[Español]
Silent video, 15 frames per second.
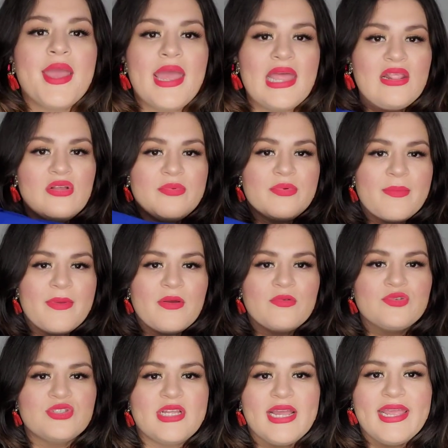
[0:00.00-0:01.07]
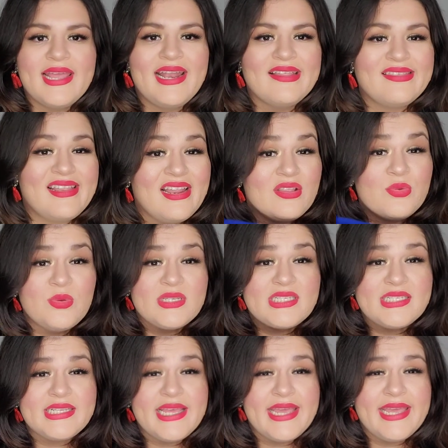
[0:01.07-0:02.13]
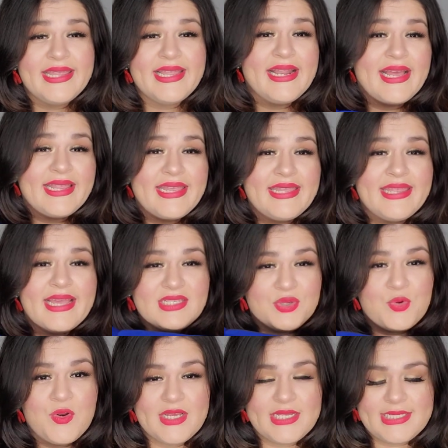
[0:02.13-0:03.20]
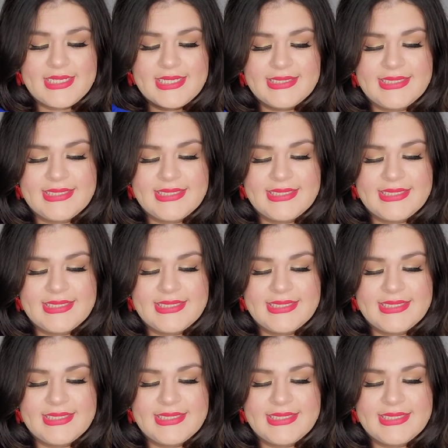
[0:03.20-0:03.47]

Es lo que me gusta, que la tela no es eh, delgadita, es gruesa.